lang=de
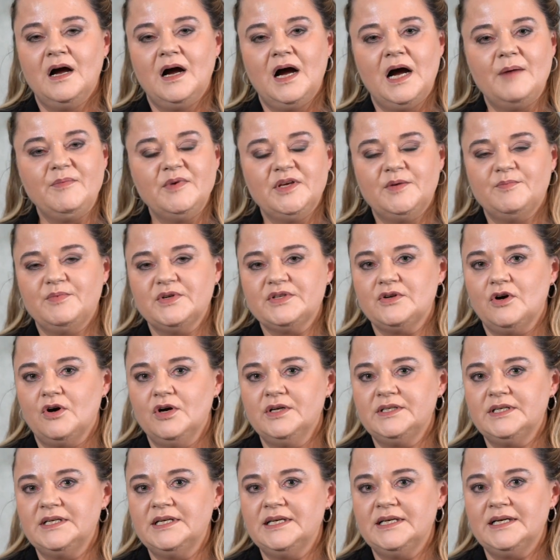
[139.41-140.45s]
Habe ich bis
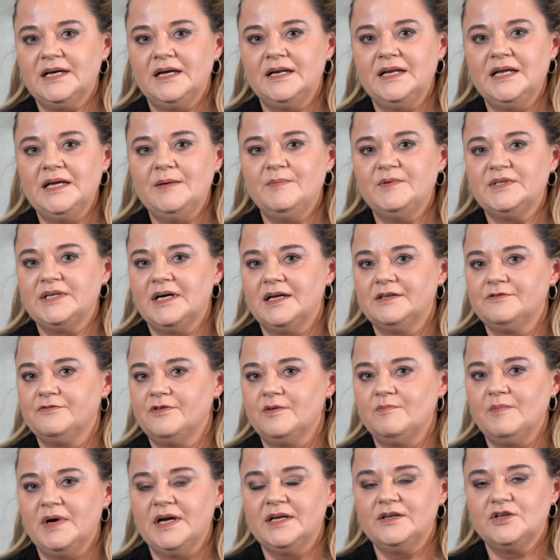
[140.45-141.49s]
heute nicht erlebt, hat
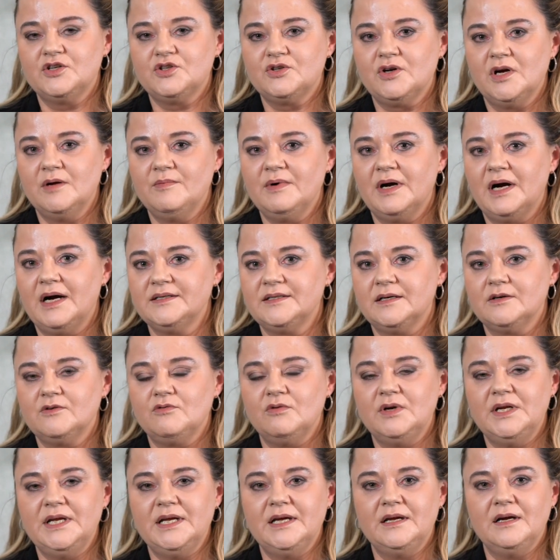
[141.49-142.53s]
von meinen
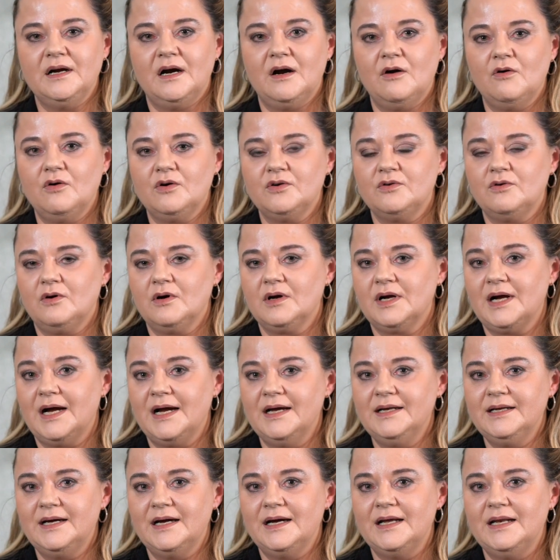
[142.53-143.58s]
Steuerberaterkollegen auch noch
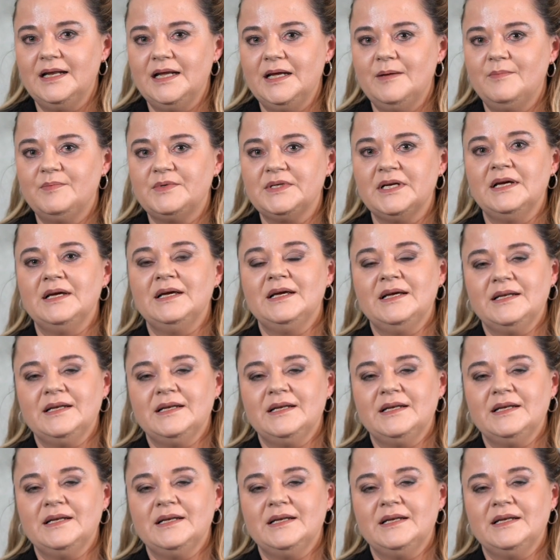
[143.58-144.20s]
keiner erlebt,